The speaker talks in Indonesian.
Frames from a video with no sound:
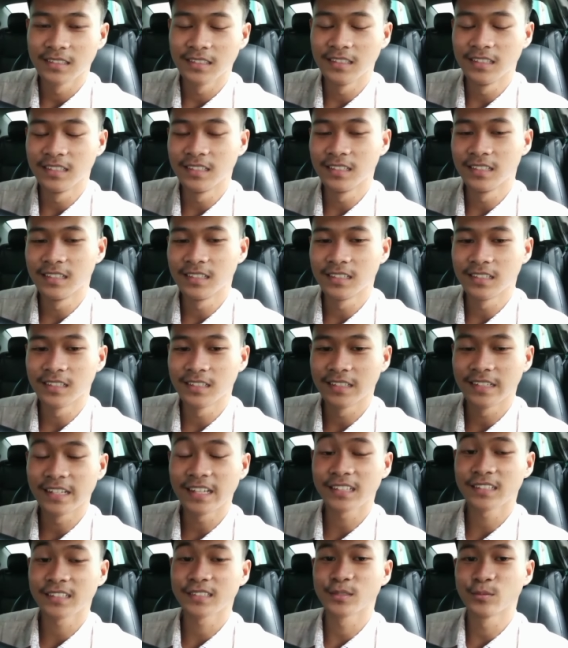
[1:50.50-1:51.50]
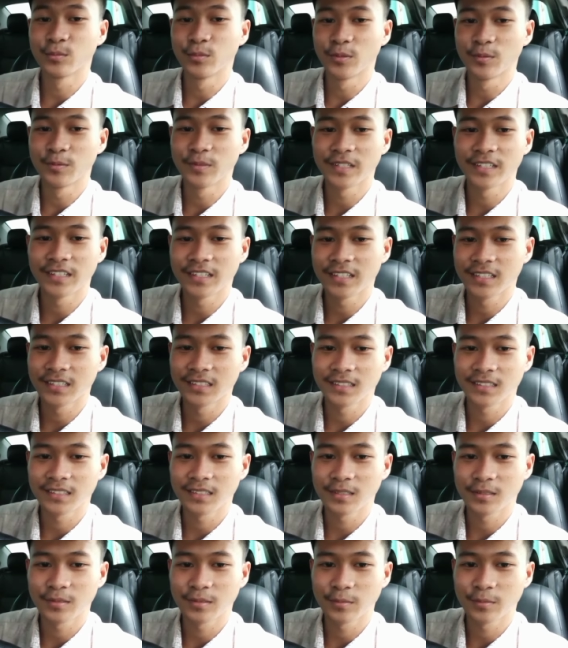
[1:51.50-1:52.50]
dilihat sebelumnya ya
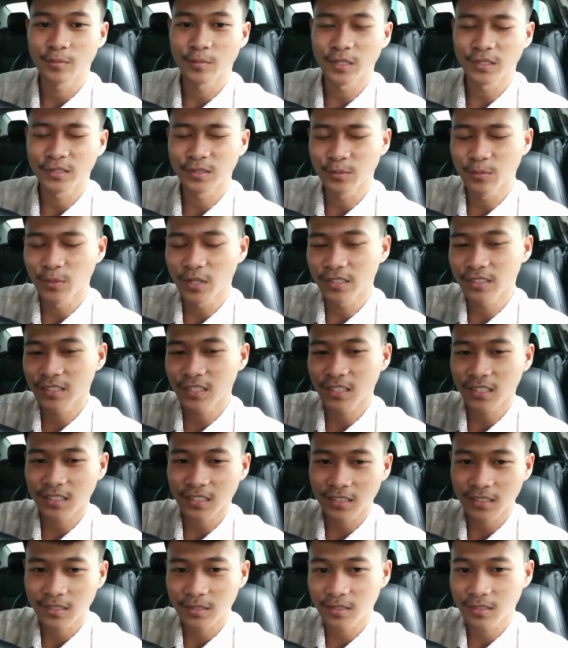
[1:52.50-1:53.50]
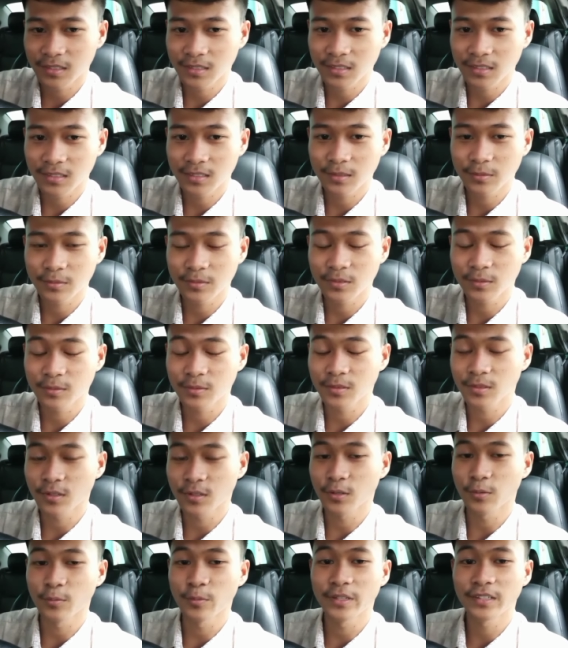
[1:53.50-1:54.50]
masih banyak
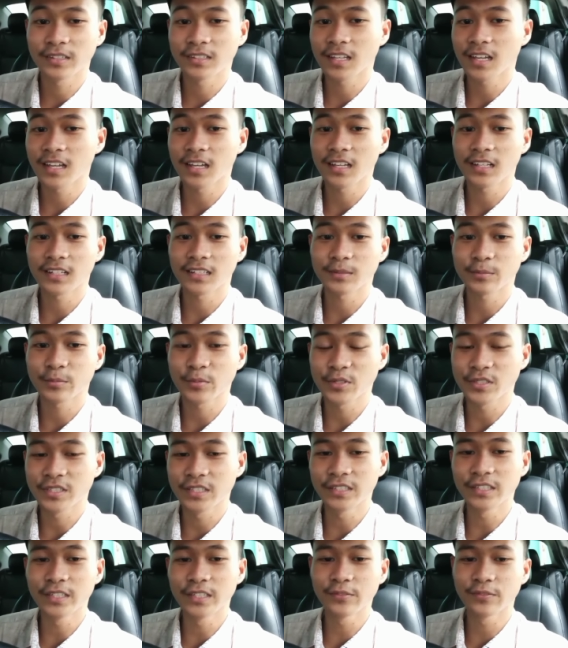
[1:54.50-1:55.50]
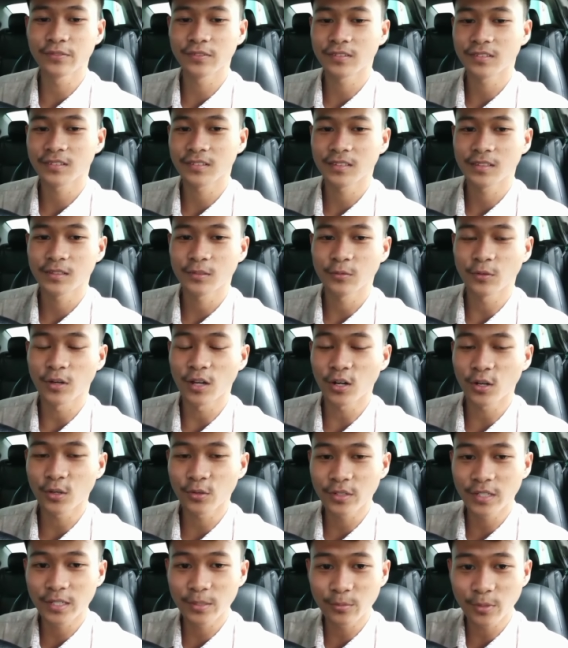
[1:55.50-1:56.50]
komentar positif
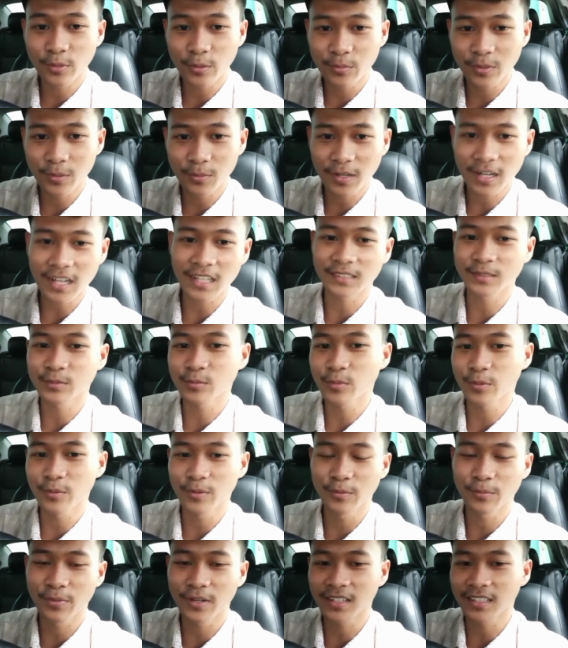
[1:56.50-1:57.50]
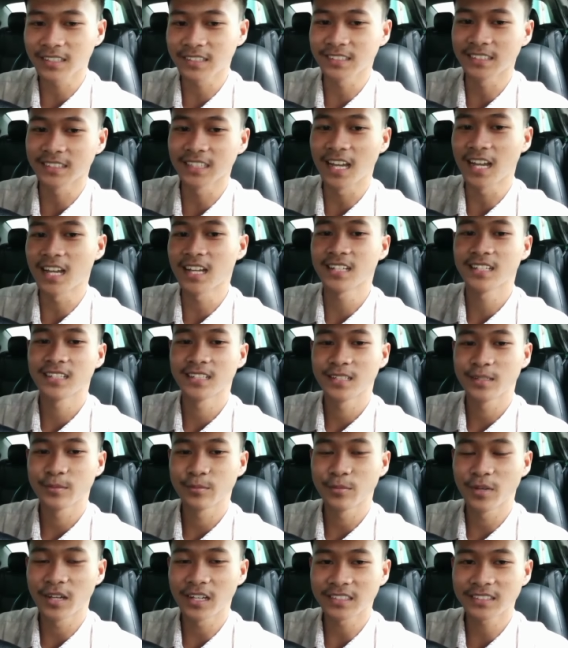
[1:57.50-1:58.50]
walau ini mobil bekas mobil pekerja
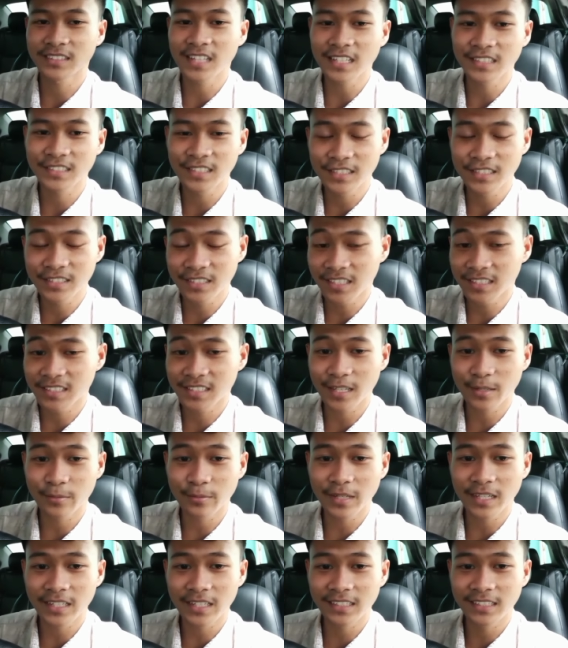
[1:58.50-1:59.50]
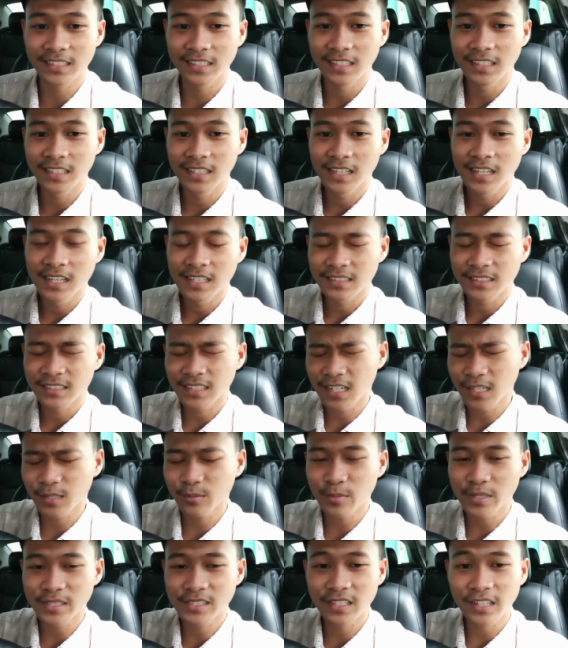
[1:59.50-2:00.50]
bekas taksi yang jalan setiap hari
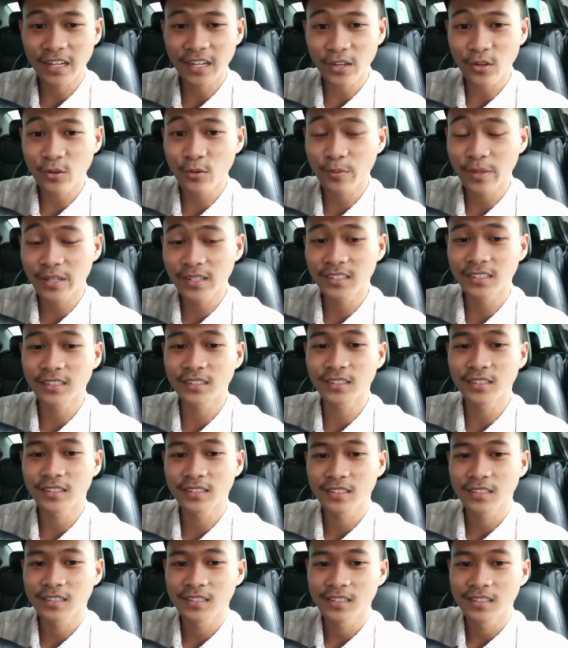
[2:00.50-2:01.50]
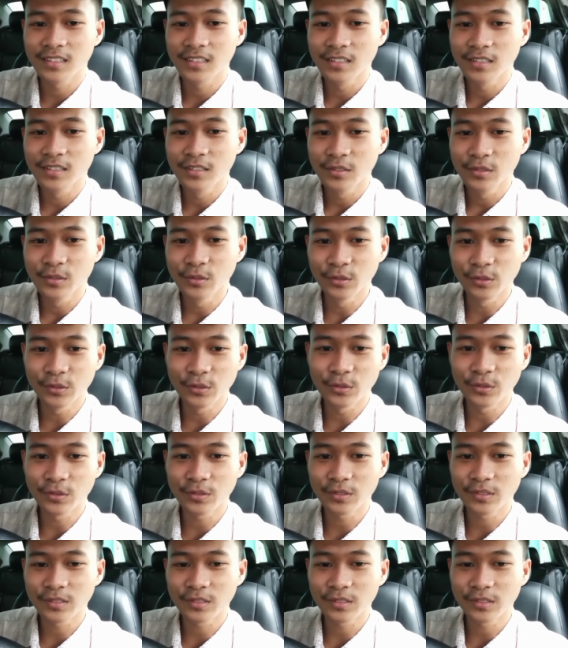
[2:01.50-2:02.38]
sangat masih recommended untuk